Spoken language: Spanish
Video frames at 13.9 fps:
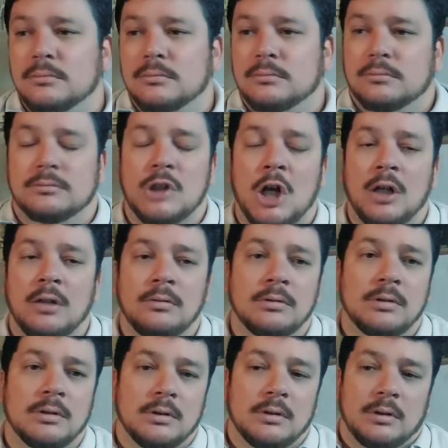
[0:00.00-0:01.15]
¿No?
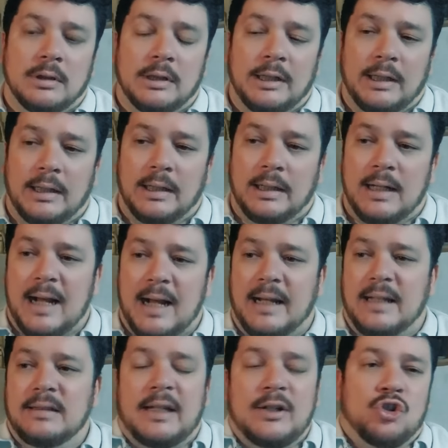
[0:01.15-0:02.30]
Eh, la
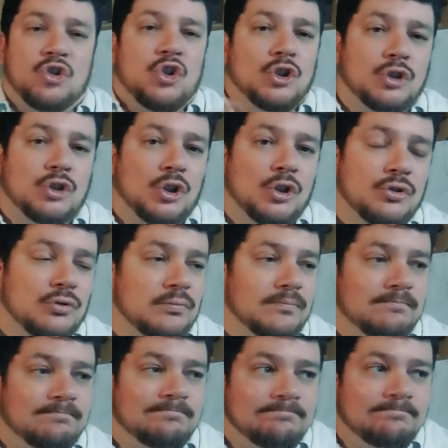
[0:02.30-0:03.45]
gente nosotros
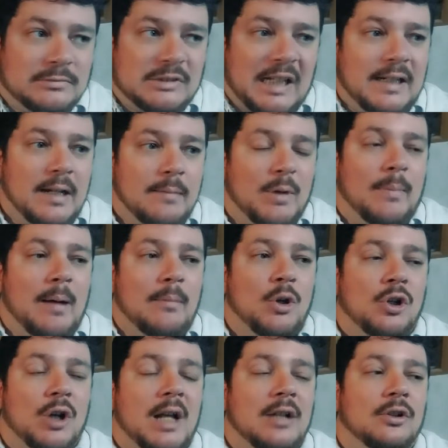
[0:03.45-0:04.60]
tenemos, vamos
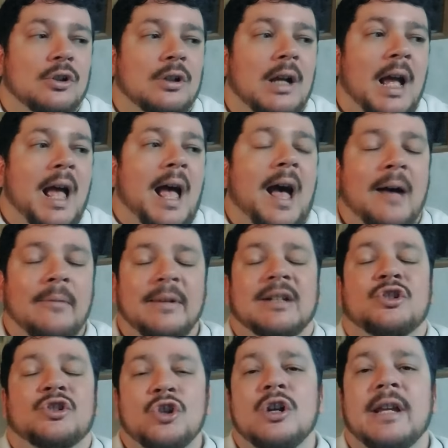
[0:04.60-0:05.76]
a, ver
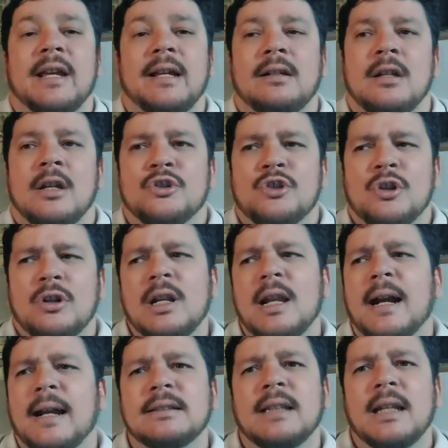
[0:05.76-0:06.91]
Joker. Yo creo que la
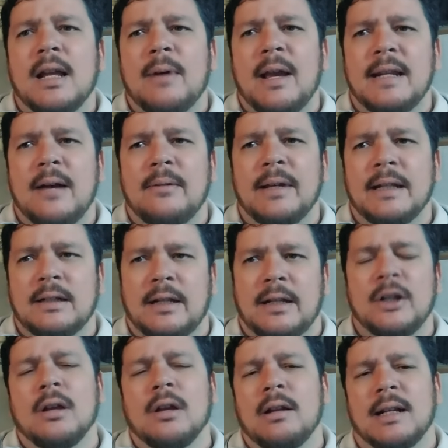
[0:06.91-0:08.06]
gente la va a ir a ver, creo
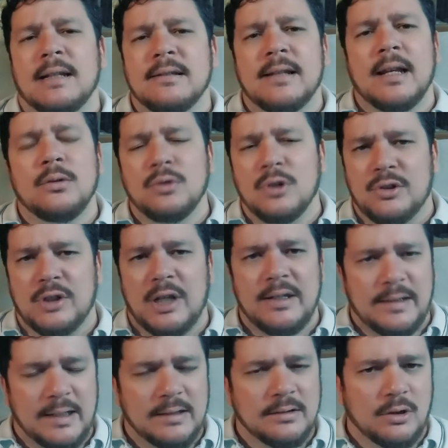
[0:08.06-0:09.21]
que va a alcanzar unos
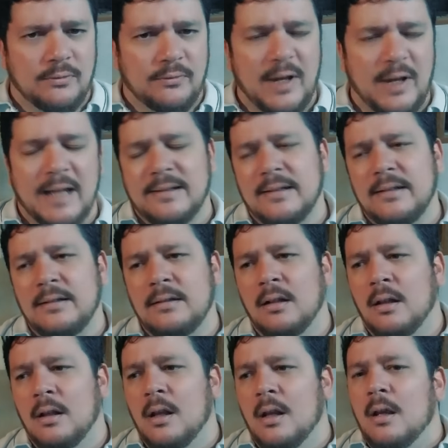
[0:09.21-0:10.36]
600 fácil,
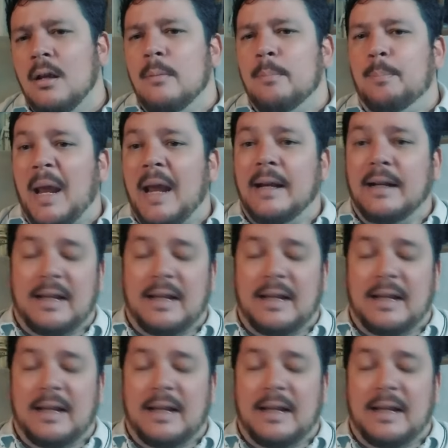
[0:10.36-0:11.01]
que es